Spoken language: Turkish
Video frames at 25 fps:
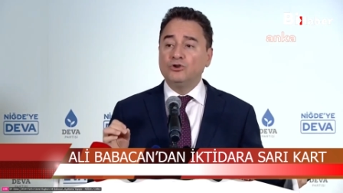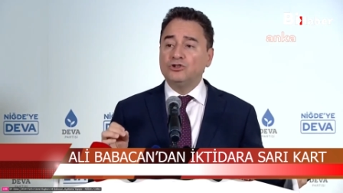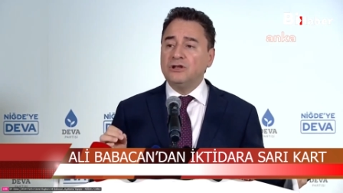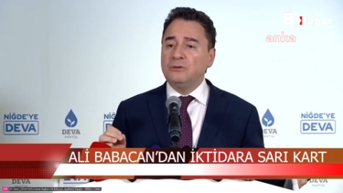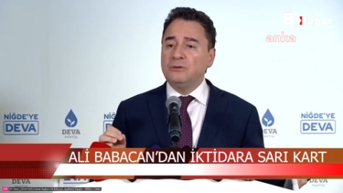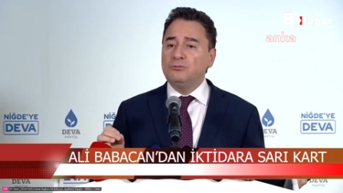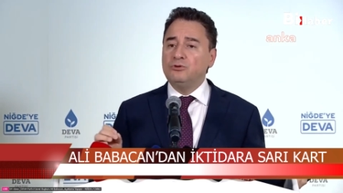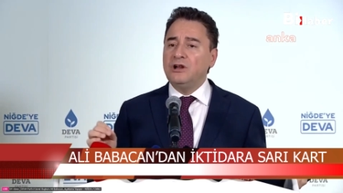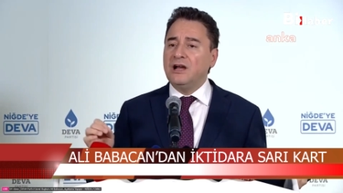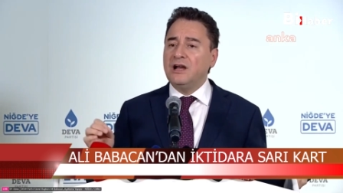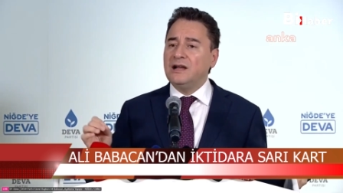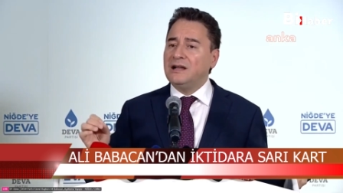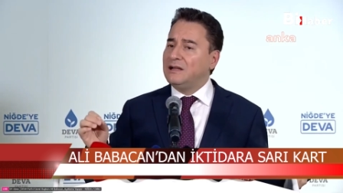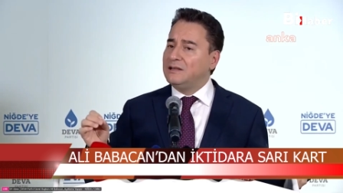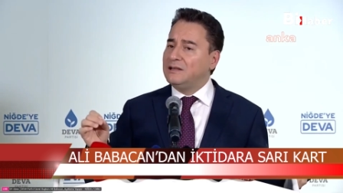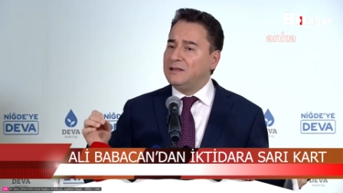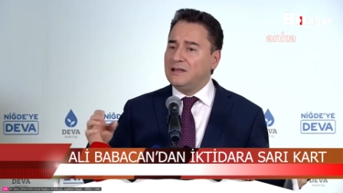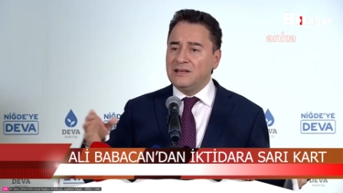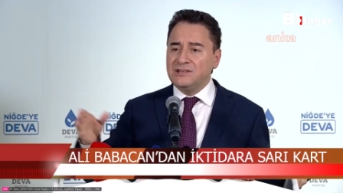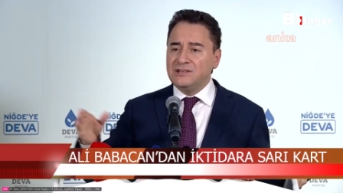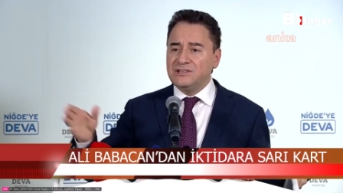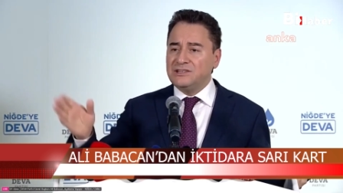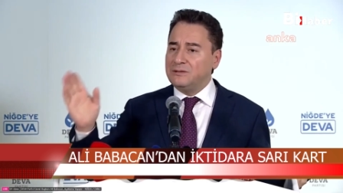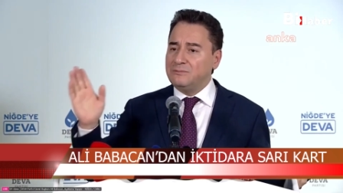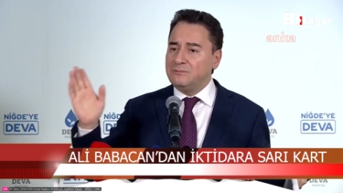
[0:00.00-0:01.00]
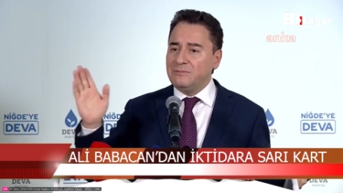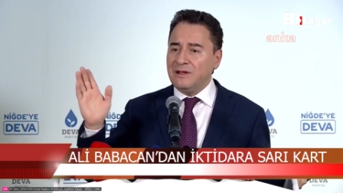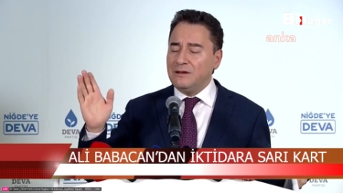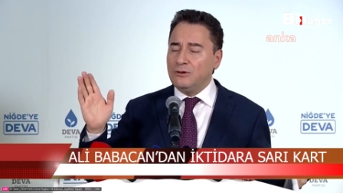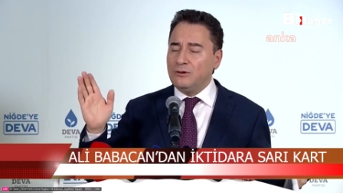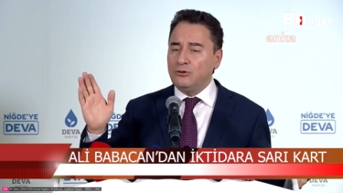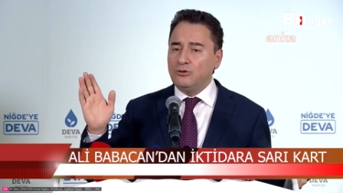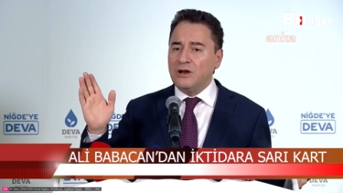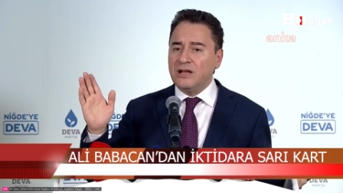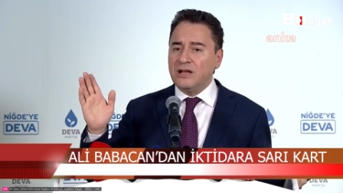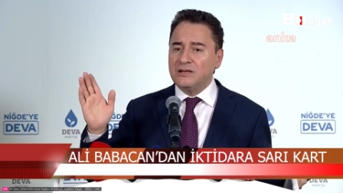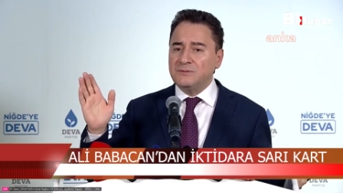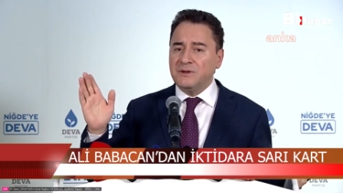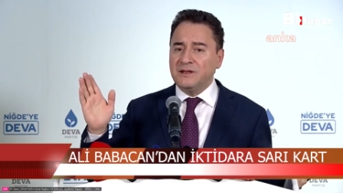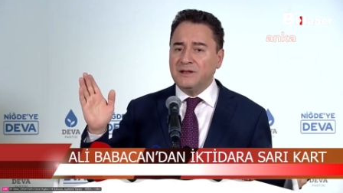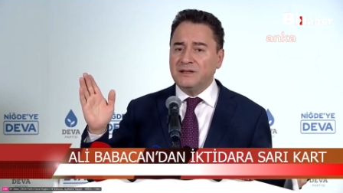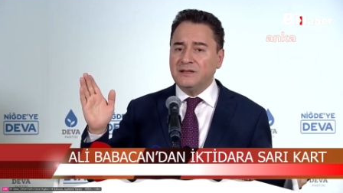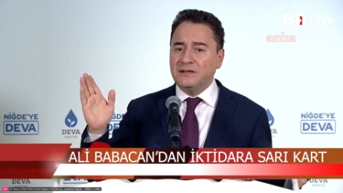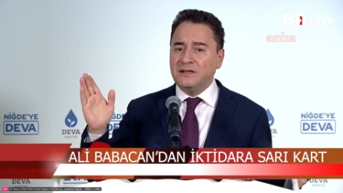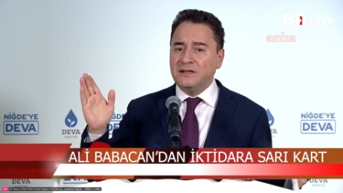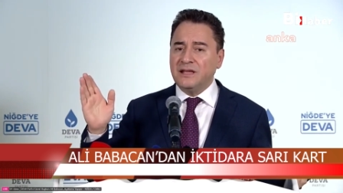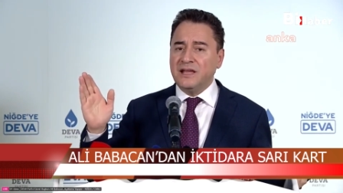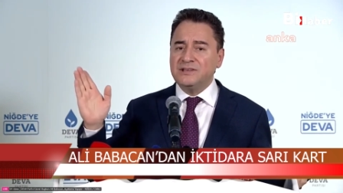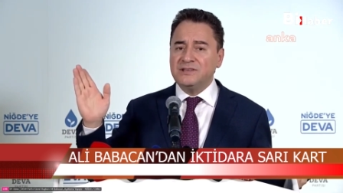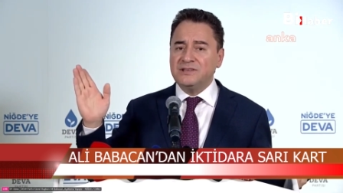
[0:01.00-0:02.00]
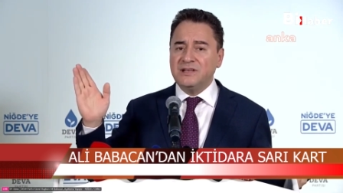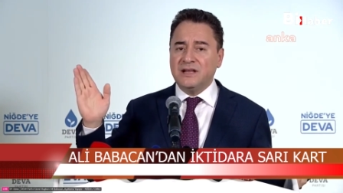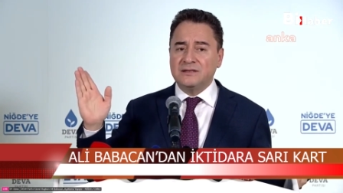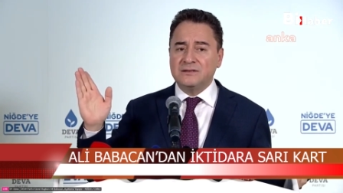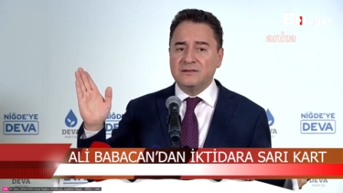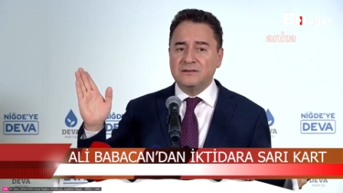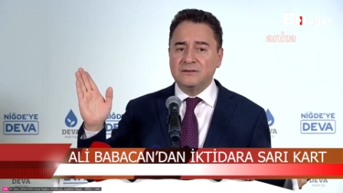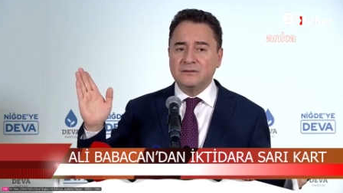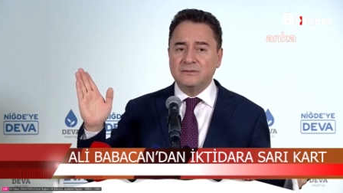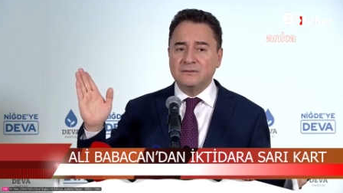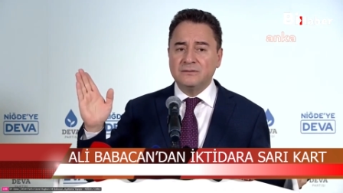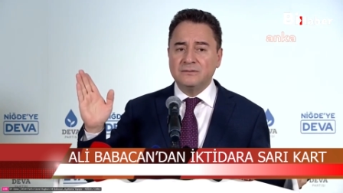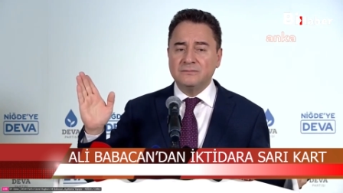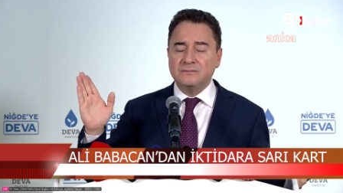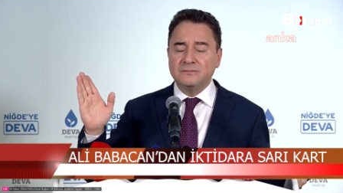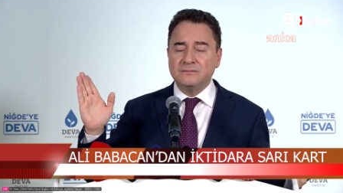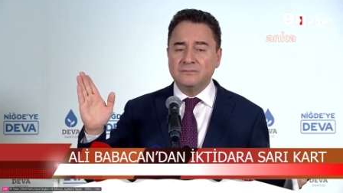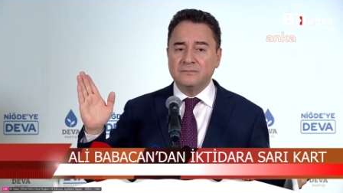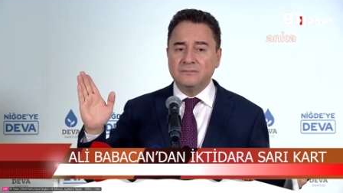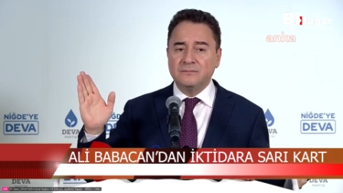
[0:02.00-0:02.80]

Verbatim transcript: Boşuna mülakatlara hiç girmeyle uğraşmayın gençler.